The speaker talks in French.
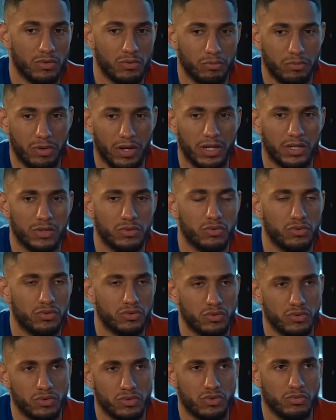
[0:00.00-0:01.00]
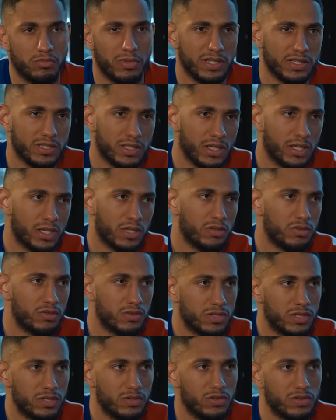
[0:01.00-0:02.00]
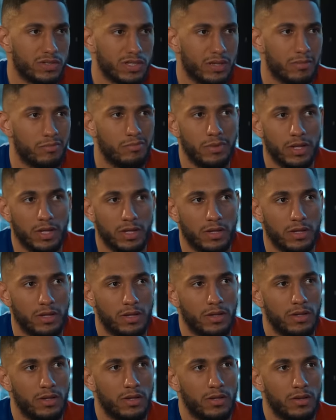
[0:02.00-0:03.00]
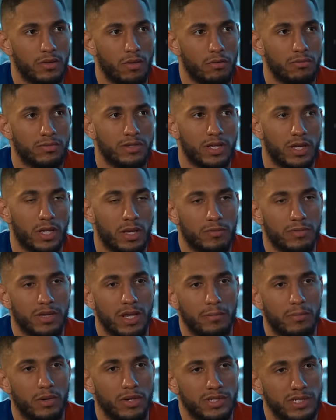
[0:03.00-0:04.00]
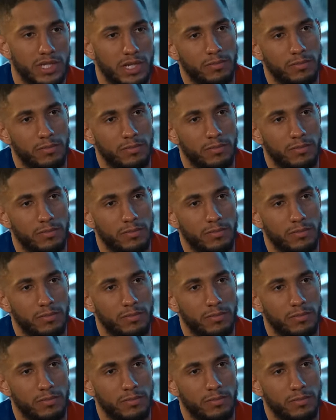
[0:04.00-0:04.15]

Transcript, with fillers: On parlait d'autres choses, du basket, de ci, de ça, mais on faisait quand même de la boxe